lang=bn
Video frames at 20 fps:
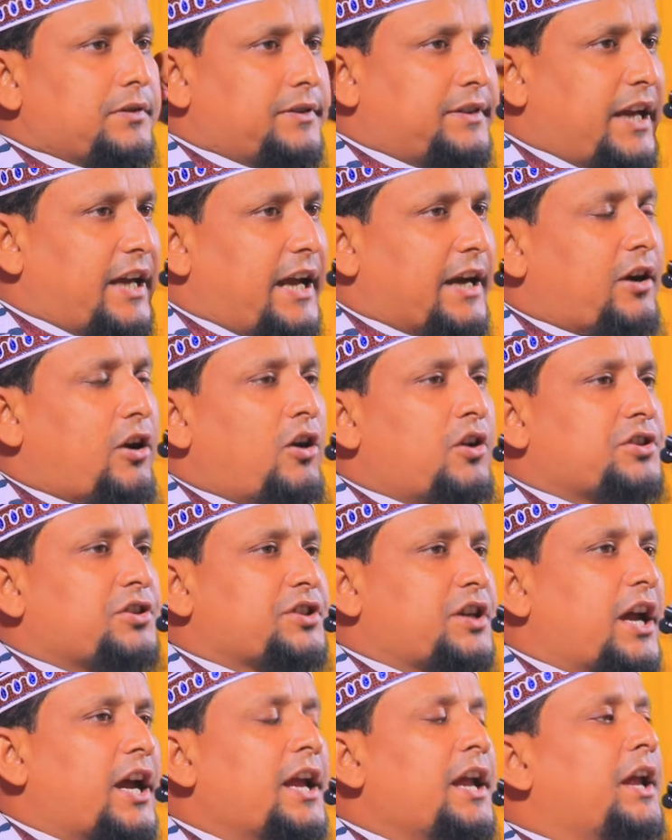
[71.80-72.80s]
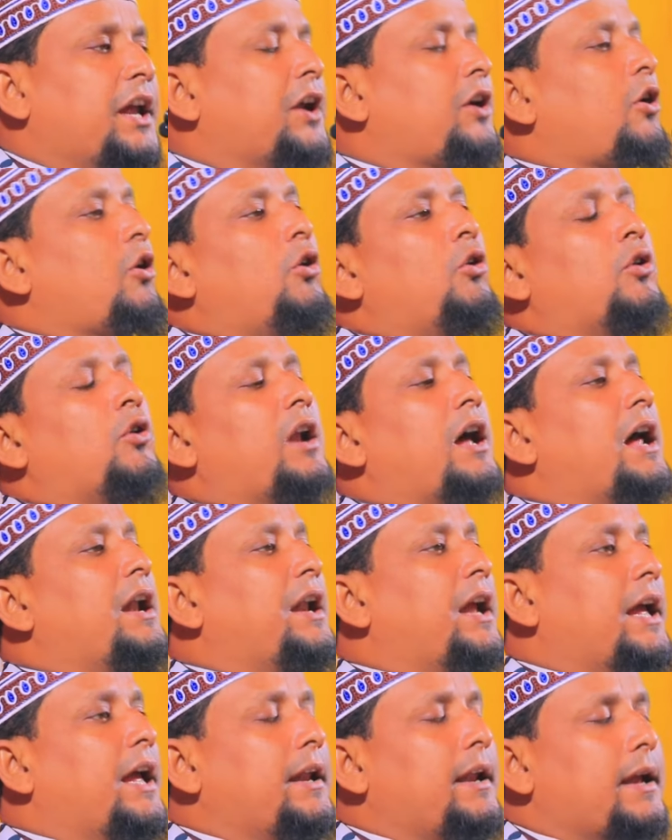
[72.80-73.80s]
দেখো সেই
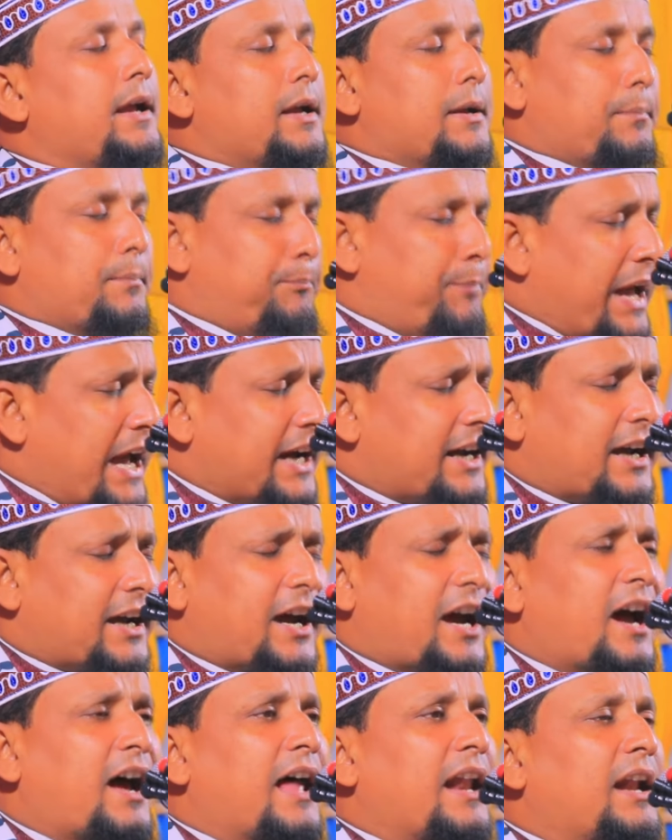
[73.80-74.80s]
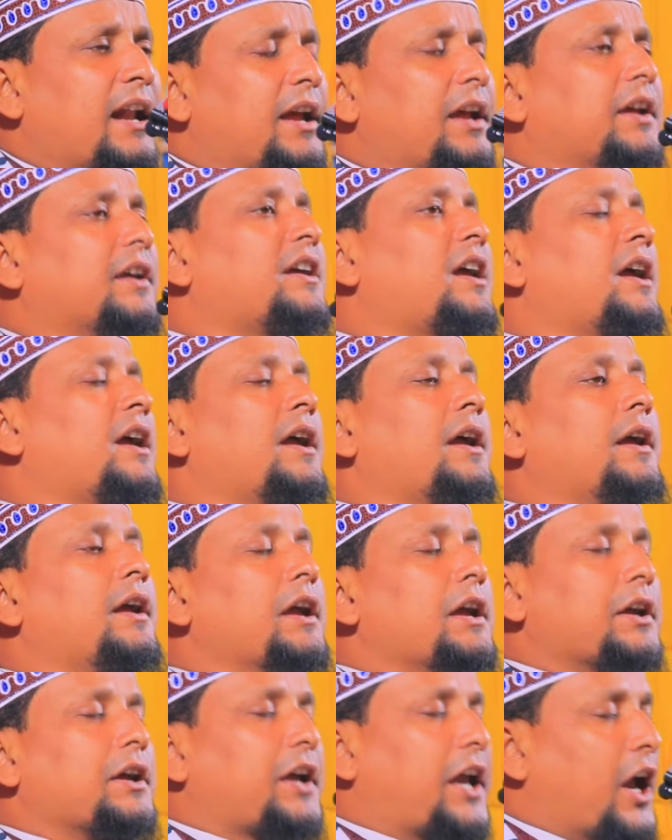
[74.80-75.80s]
কোরআনের ব্যাখ্যা লিখে
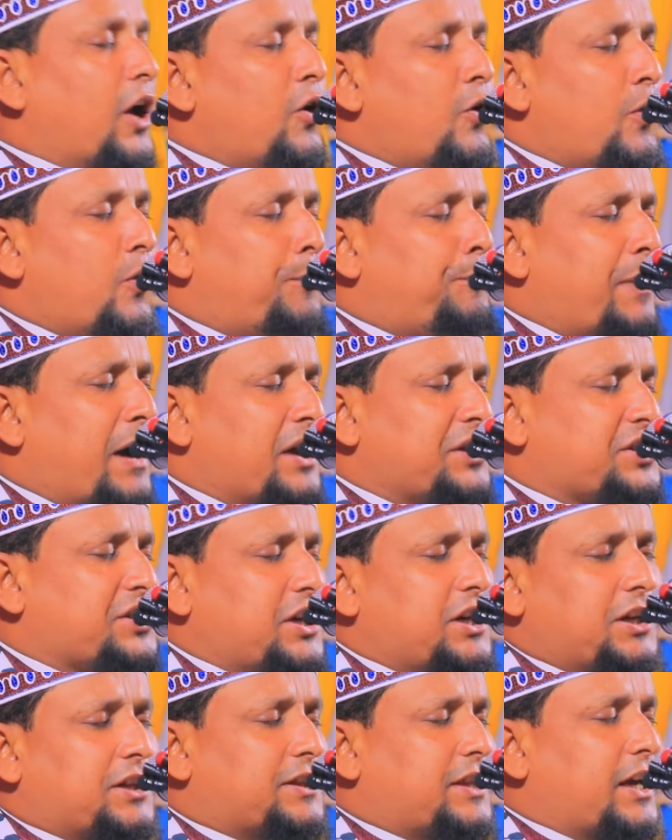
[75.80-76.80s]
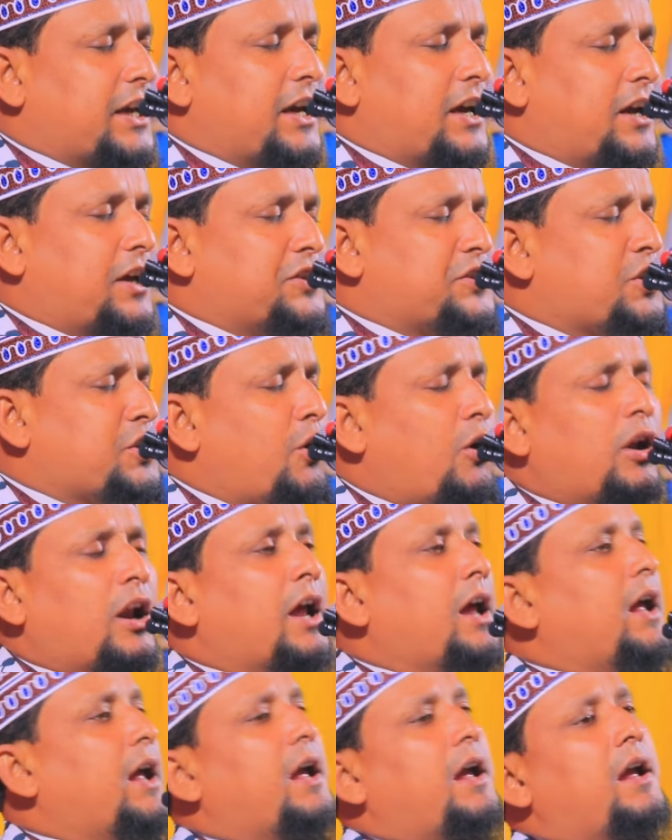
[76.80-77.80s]
কেউ পাশিতে
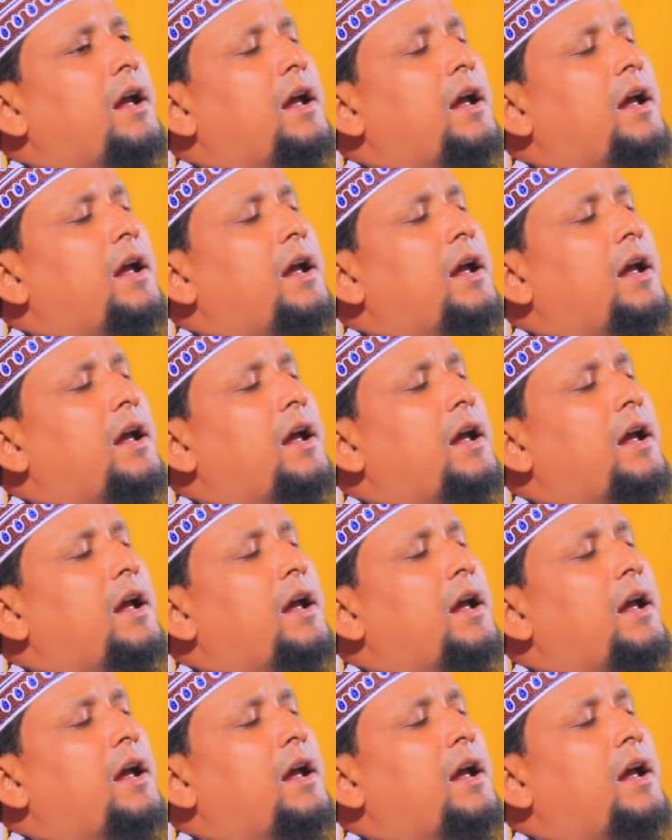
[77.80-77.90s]
ঝোলে